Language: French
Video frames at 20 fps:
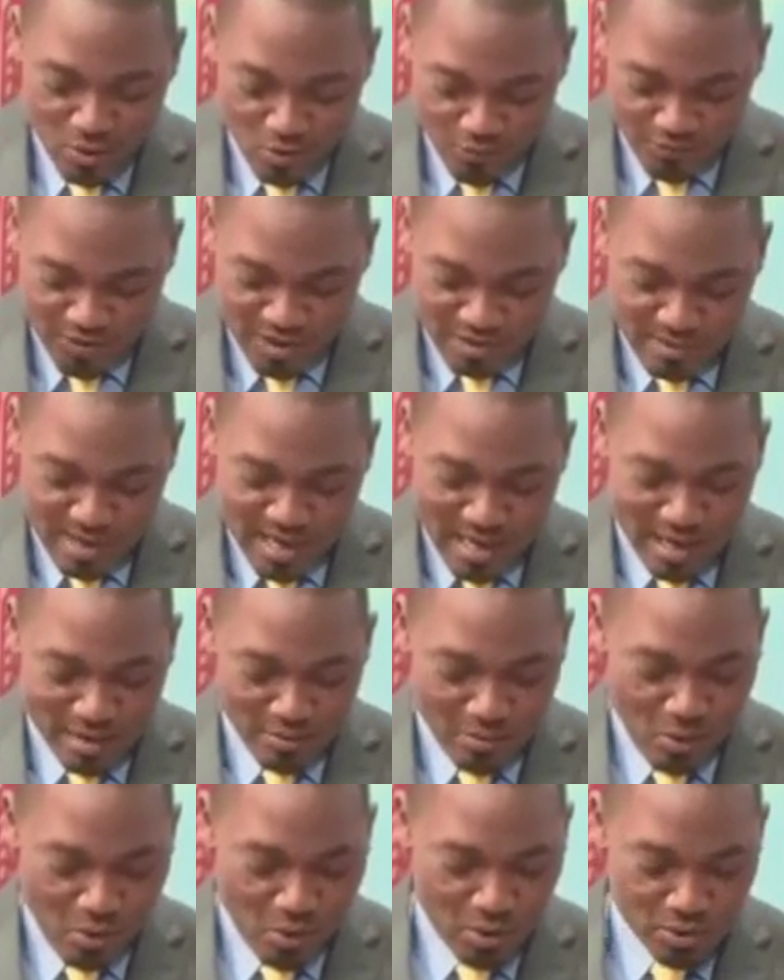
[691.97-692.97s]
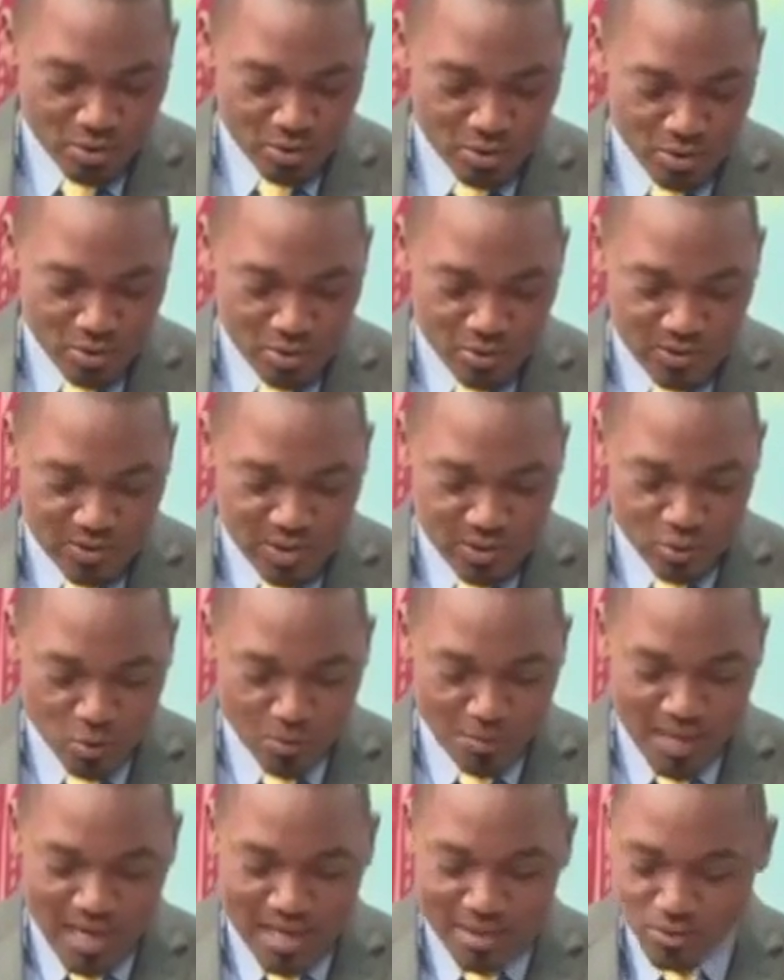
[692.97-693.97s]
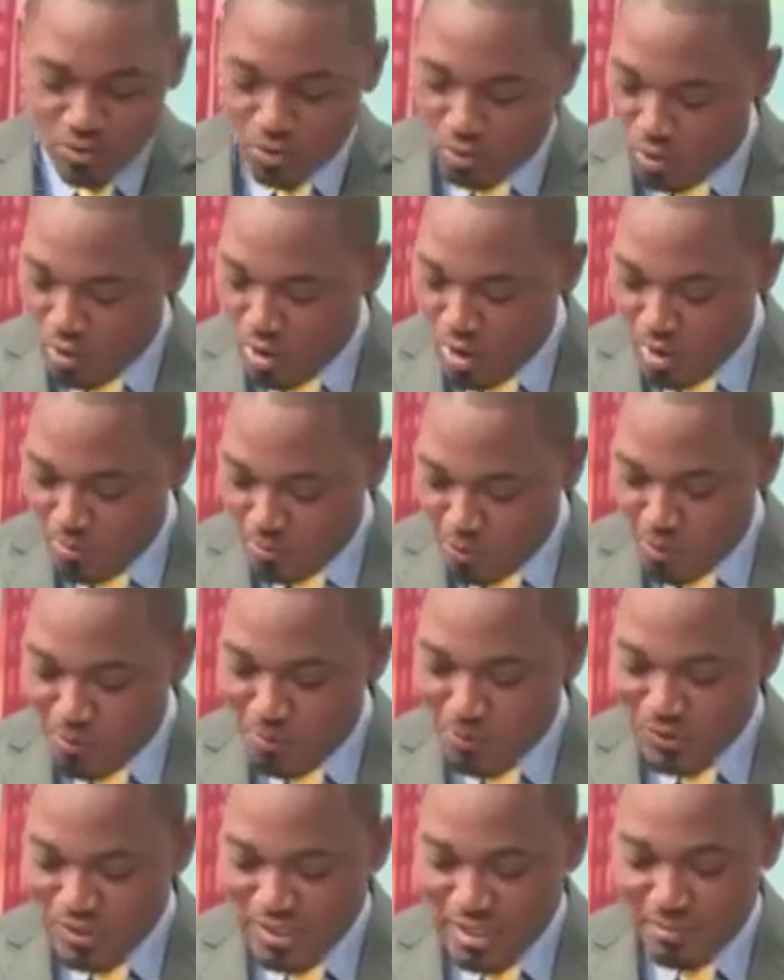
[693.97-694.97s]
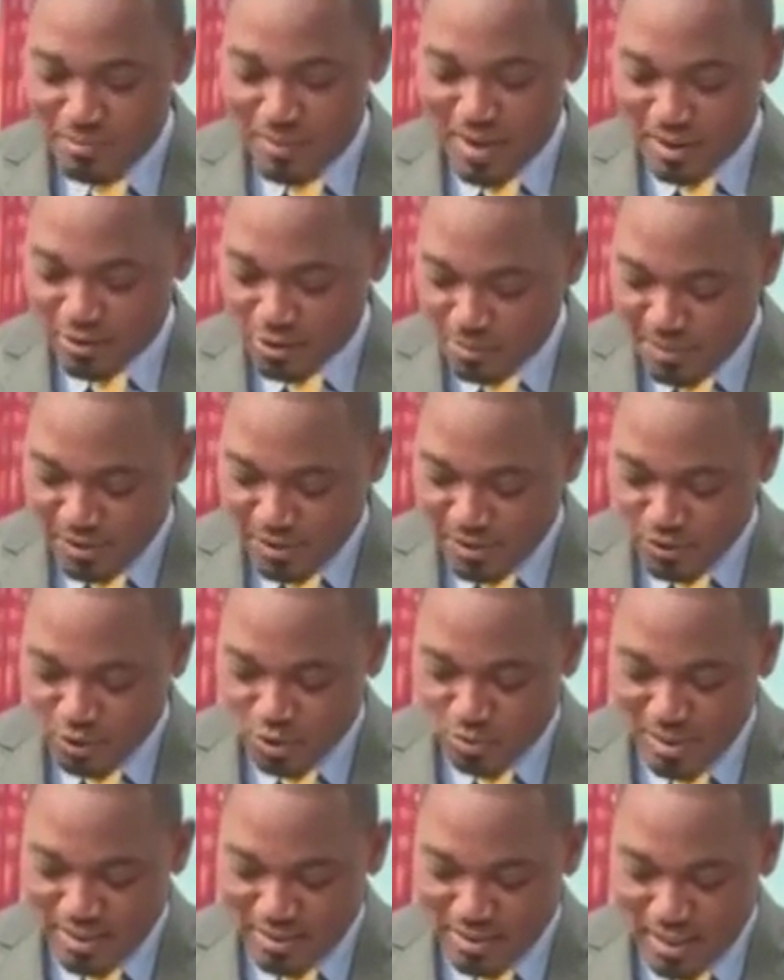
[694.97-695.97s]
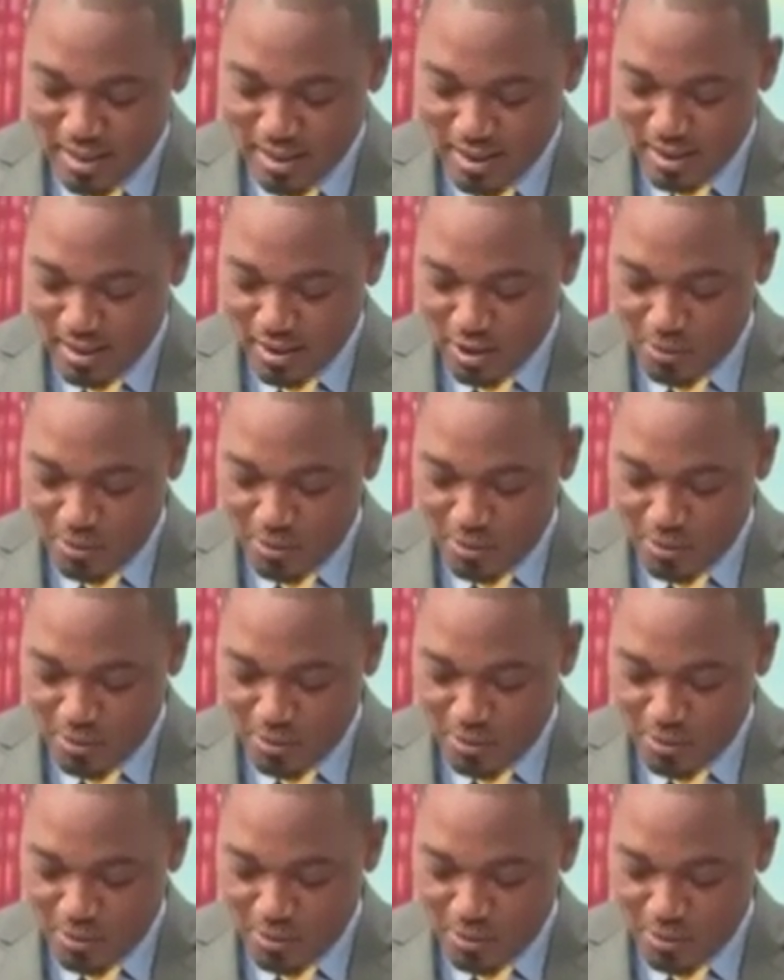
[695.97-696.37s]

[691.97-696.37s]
Le film également de ces opérations proposées par Repère ce matin.